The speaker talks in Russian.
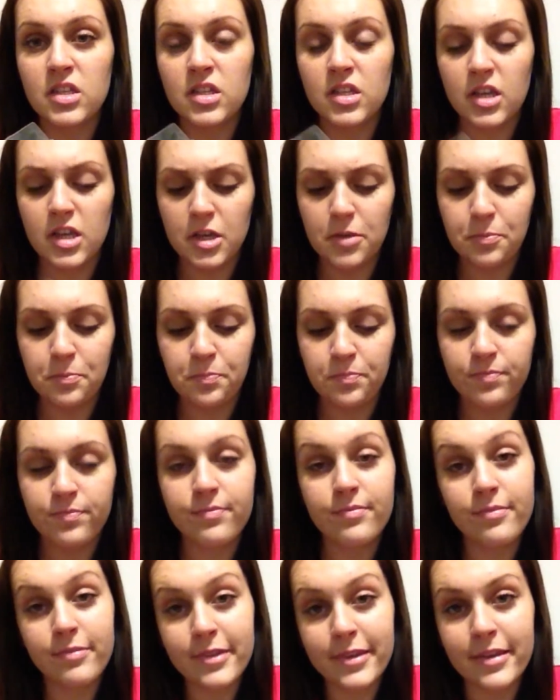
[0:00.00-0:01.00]
теней.
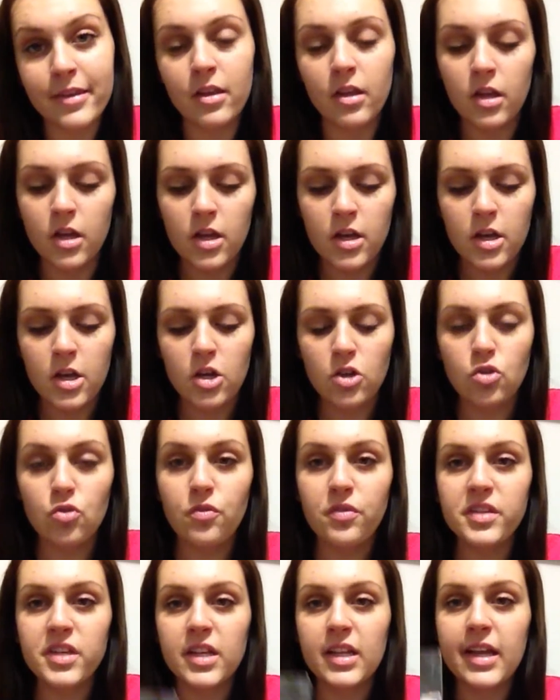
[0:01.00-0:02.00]

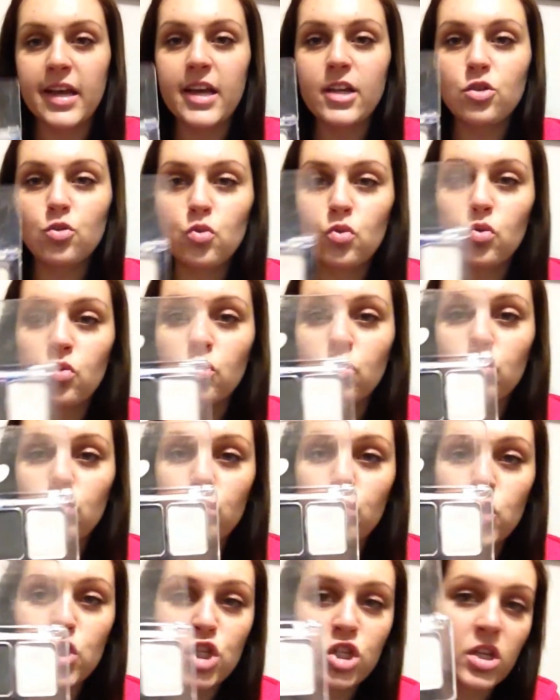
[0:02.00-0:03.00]
Ну, взяла эту,
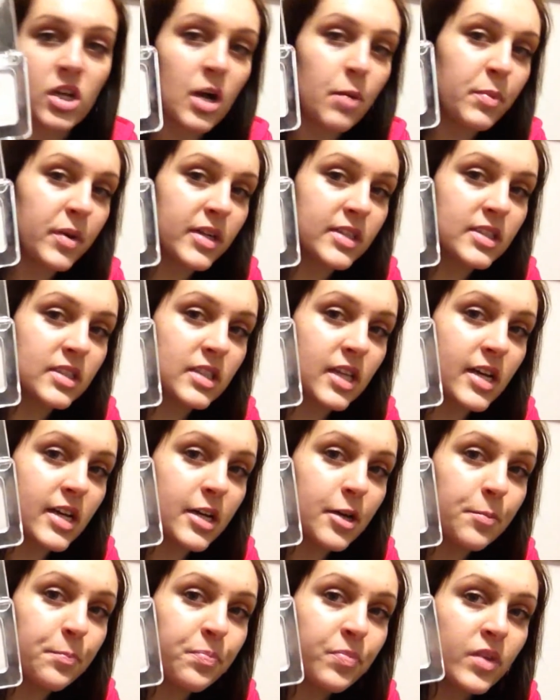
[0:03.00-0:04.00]
очень такая
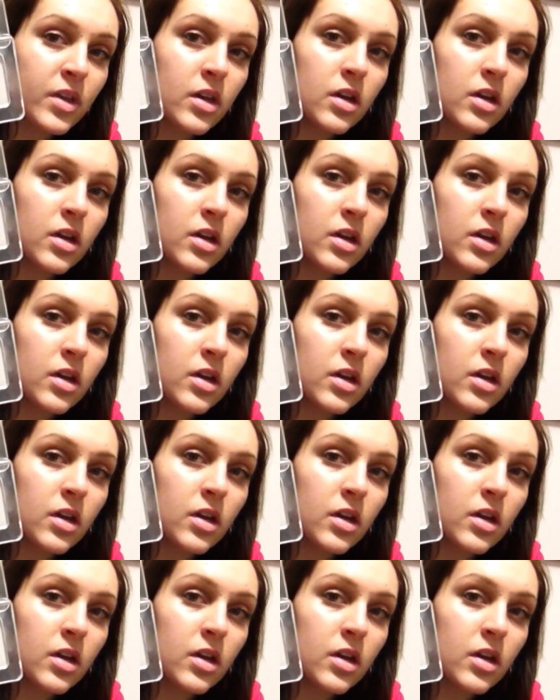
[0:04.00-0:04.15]
простая